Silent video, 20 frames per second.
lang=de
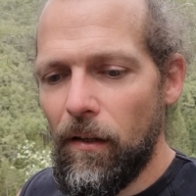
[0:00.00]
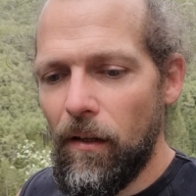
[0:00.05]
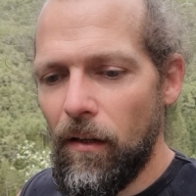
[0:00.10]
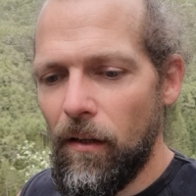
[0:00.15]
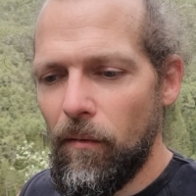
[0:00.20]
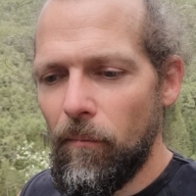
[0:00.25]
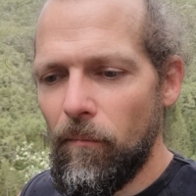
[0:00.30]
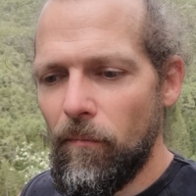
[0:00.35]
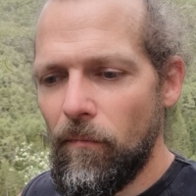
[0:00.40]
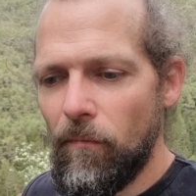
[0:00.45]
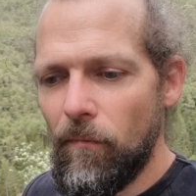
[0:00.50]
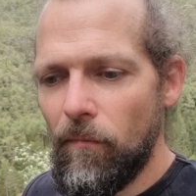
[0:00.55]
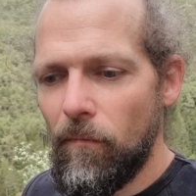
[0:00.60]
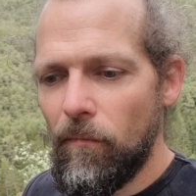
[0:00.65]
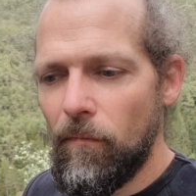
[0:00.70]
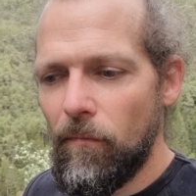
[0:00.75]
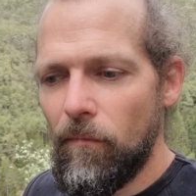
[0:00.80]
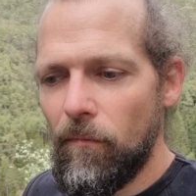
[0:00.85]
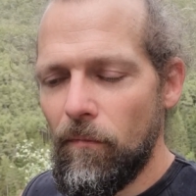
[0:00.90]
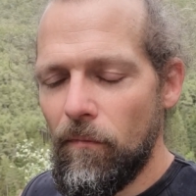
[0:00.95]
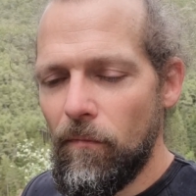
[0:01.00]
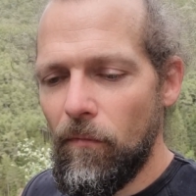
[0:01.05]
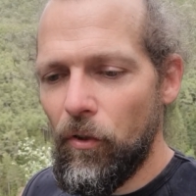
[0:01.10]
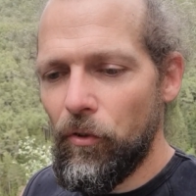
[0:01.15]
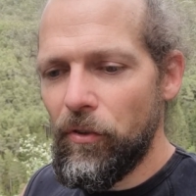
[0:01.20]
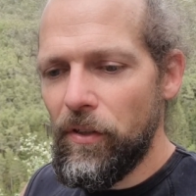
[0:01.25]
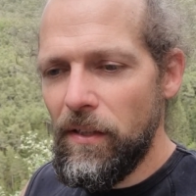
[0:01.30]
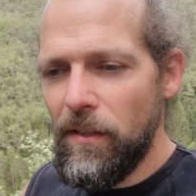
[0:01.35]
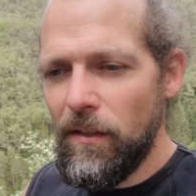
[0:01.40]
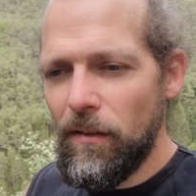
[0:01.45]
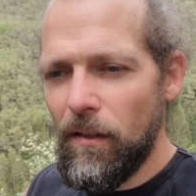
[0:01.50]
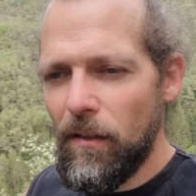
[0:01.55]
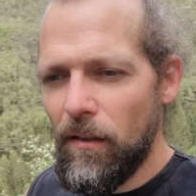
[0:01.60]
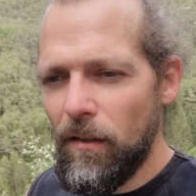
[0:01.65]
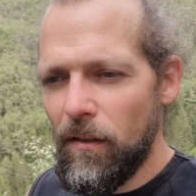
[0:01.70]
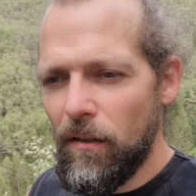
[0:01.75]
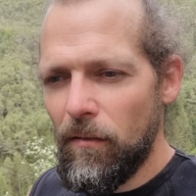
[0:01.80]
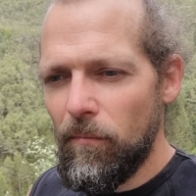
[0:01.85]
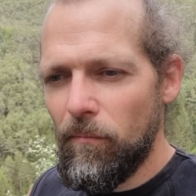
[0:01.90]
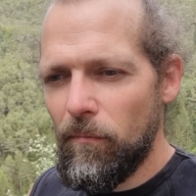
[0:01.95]
Ähm, was ich
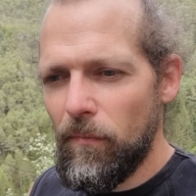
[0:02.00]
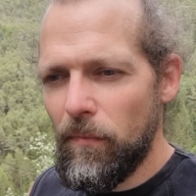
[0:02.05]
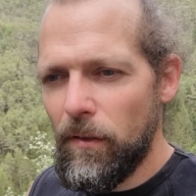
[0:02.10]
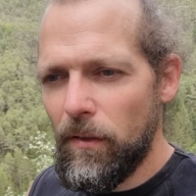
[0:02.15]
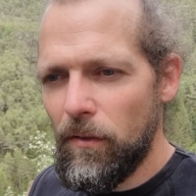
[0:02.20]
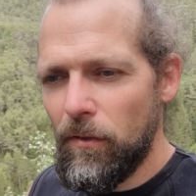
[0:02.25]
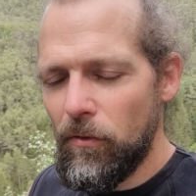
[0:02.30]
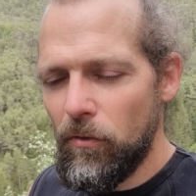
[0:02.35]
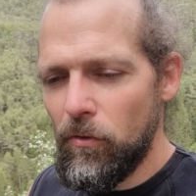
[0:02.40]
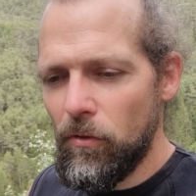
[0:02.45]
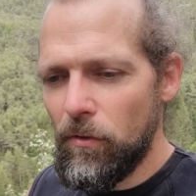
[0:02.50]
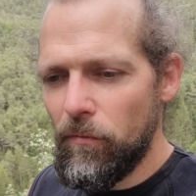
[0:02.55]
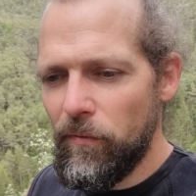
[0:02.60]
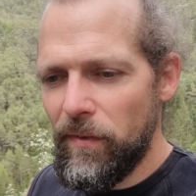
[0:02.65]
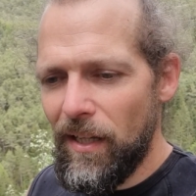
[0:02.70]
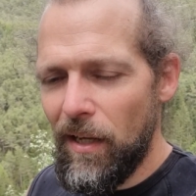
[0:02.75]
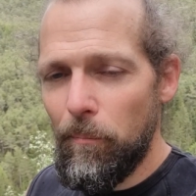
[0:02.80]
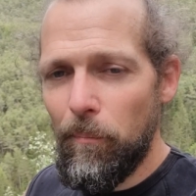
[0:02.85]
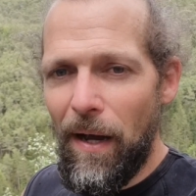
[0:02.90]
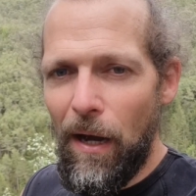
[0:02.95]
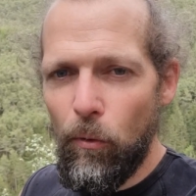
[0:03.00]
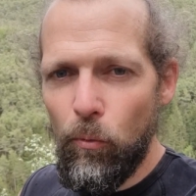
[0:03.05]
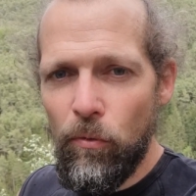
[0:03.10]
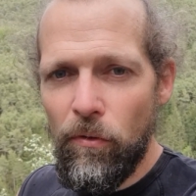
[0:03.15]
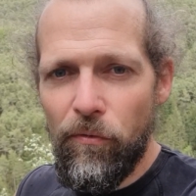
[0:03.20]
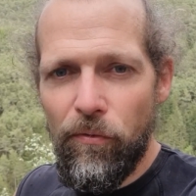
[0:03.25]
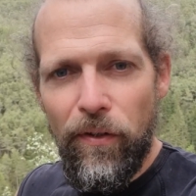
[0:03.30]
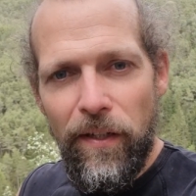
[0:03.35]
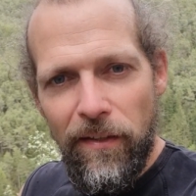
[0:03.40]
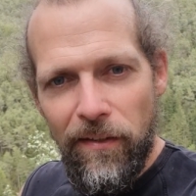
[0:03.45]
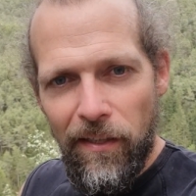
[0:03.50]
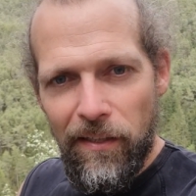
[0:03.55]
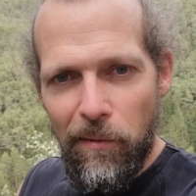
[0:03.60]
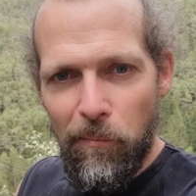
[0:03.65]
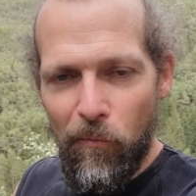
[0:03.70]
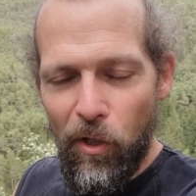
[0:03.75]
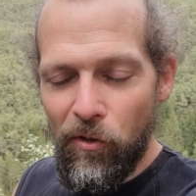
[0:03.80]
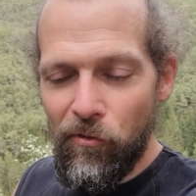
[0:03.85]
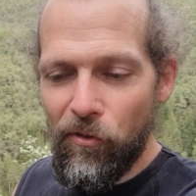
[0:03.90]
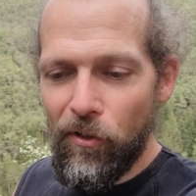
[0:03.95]
ähm, irgendwie erbauend finde an
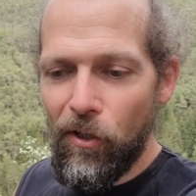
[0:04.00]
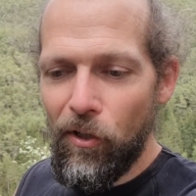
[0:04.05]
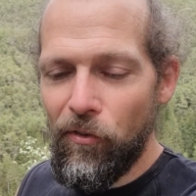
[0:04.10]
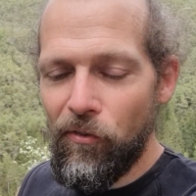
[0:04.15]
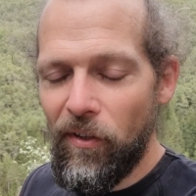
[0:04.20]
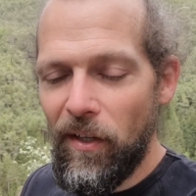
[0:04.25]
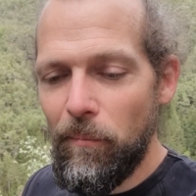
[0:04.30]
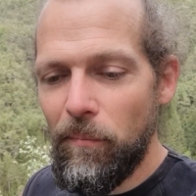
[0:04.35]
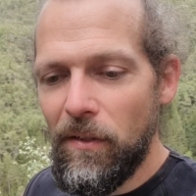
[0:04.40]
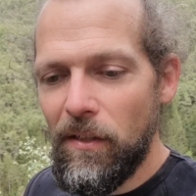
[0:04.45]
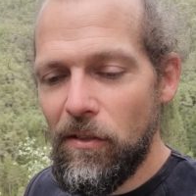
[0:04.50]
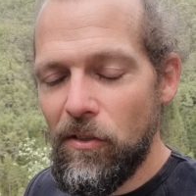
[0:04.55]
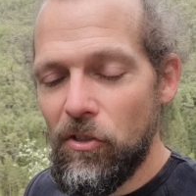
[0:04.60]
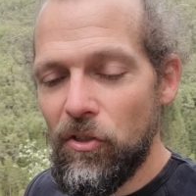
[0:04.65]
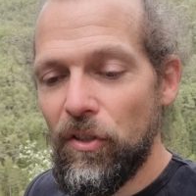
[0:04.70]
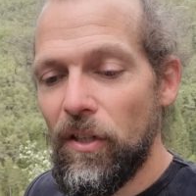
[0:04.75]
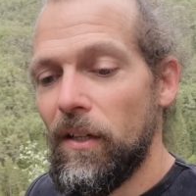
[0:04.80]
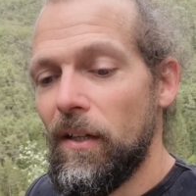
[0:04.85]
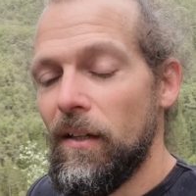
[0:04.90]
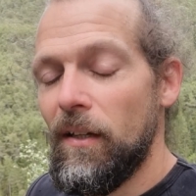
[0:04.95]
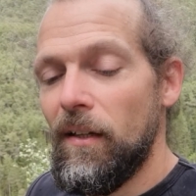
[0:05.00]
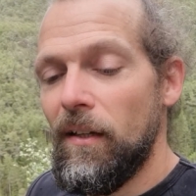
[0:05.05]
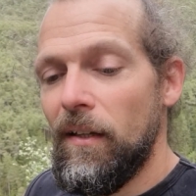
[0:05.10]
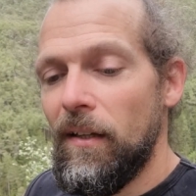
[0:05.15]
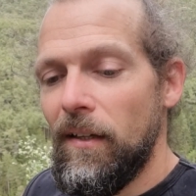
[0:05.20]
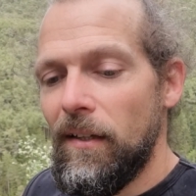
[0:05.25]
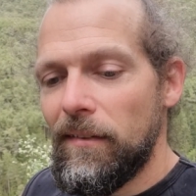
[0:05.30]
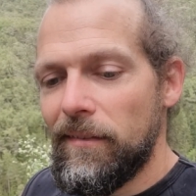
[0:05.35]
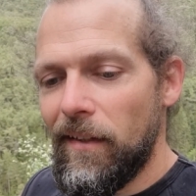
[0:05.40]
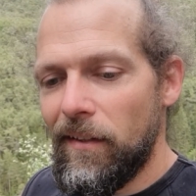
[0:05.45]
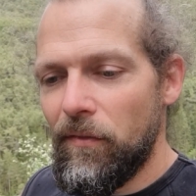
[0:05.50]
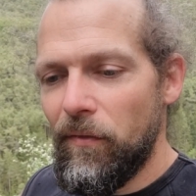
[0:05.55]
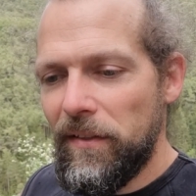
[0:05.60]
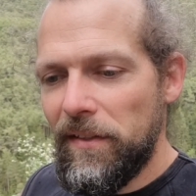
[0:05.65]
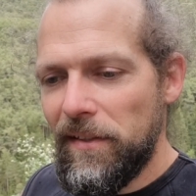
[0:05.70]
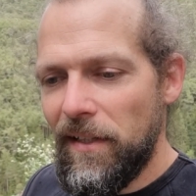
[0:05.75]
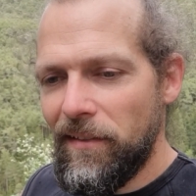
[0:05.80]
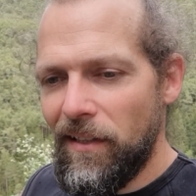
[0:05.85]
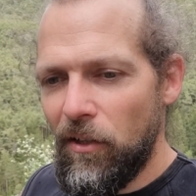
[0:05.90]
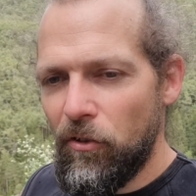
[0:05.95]
dem ganzen Konzept ist, dass wenn
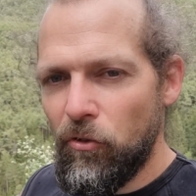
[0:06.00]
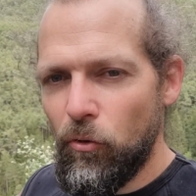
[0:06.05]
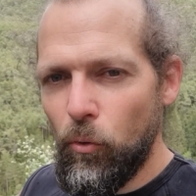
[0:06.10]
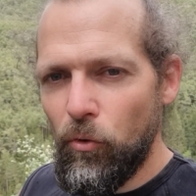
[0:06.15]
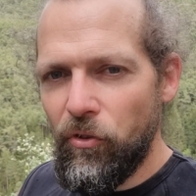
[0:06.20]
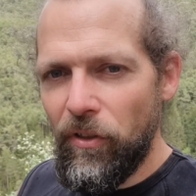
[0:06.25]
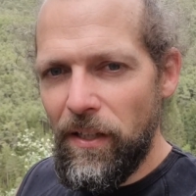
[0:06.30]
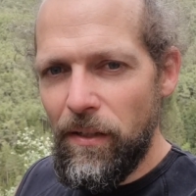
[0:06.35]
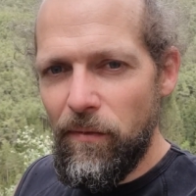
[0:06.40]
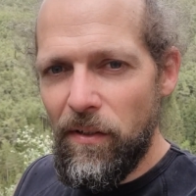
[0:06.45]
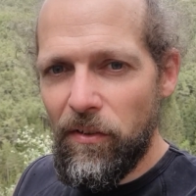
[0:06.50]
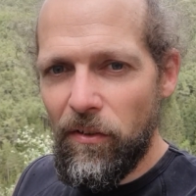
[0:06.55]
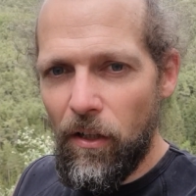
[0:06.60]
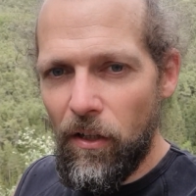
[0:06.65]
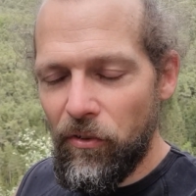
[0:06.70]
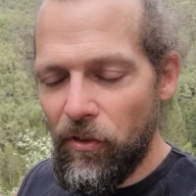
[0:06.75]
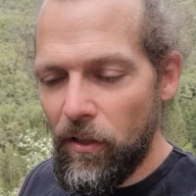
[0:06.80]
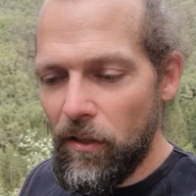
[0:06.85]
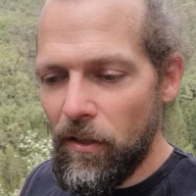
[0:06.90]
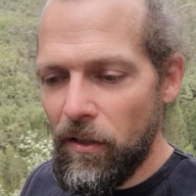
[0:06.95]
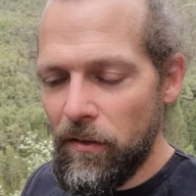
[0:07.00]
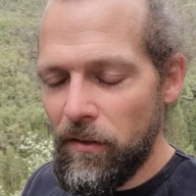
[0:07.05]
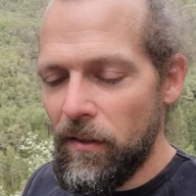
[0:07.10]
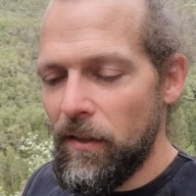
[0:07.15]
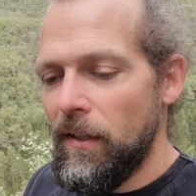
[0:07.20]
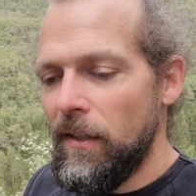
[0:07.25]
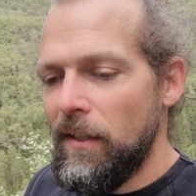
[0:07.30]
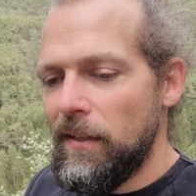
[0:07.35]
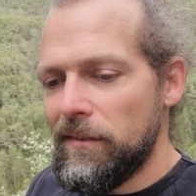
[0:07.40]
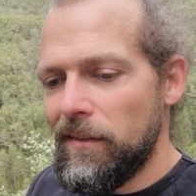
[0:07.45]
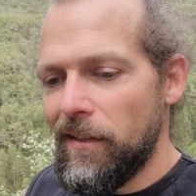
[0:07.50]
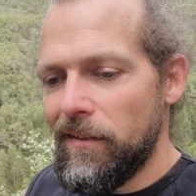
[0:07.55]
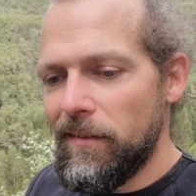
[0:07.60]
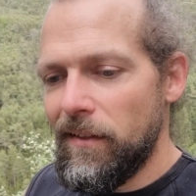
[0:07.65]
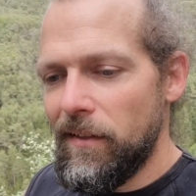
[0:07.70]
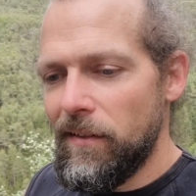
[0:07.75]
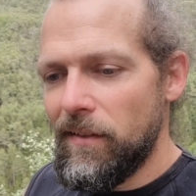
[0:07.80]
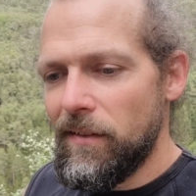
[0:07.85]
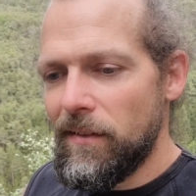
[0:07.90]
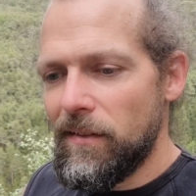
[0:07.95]
ich das auch so sehe, wie ich es gerade gesagt habe, dass
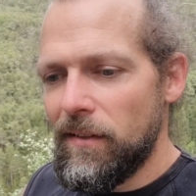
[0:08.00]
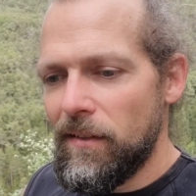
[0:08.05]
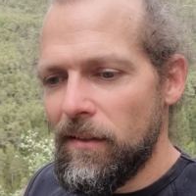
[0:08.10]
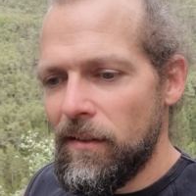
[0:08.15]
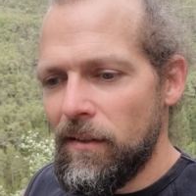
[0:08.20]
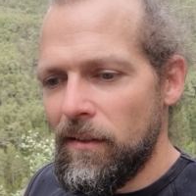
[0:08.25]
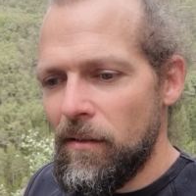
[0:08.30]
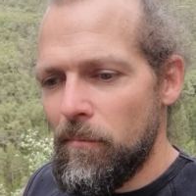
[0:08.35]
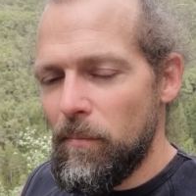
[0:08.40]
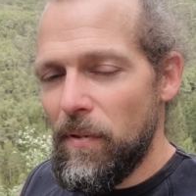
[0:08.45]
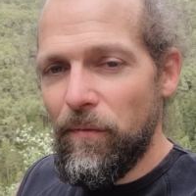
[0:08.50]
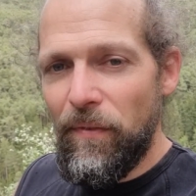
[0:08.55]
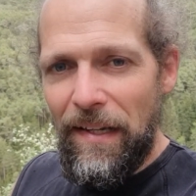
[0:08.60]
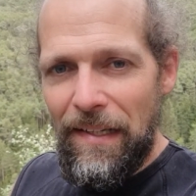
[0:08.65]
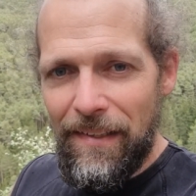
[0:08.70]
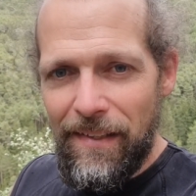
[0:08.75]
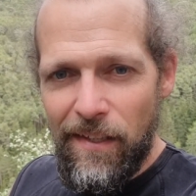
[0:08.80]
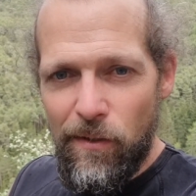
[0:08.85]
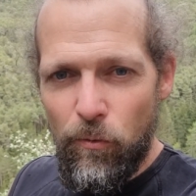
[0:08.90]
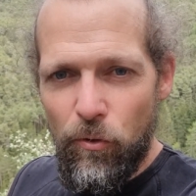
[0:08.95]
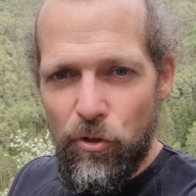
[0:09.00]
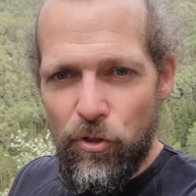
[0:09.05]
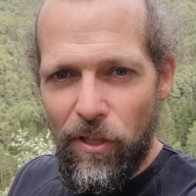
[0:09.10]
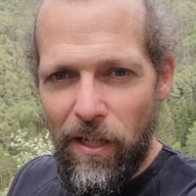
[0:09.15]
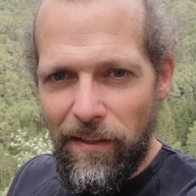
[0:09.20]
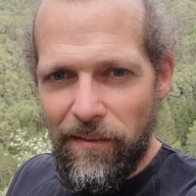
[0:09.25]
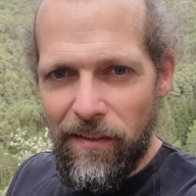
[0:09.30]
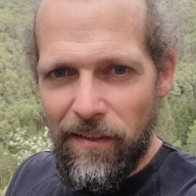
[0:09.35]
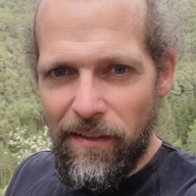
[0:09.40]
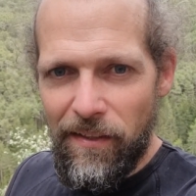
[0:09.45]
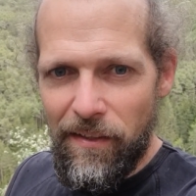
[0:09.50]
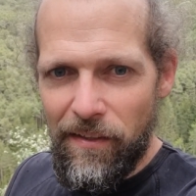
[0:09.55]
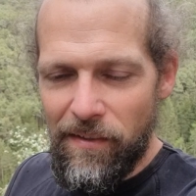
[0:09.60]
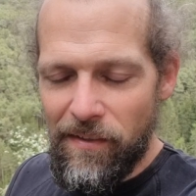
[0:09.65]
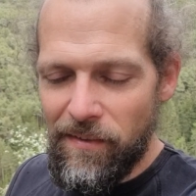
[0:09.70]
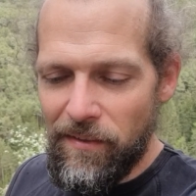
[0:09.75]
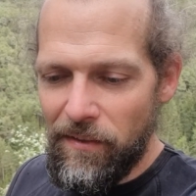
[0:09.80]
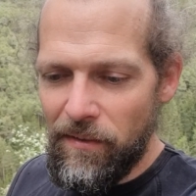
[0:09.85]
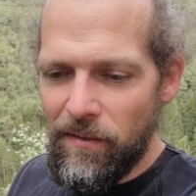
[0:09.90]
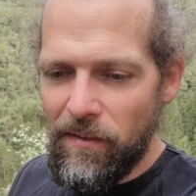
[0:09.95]
das Bewältigungsstrategien
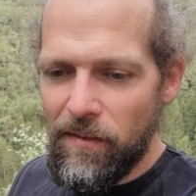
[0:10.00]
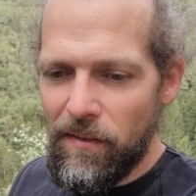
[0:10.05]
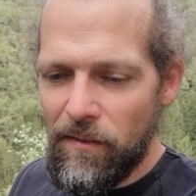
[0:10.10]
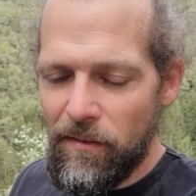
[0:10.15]
sind,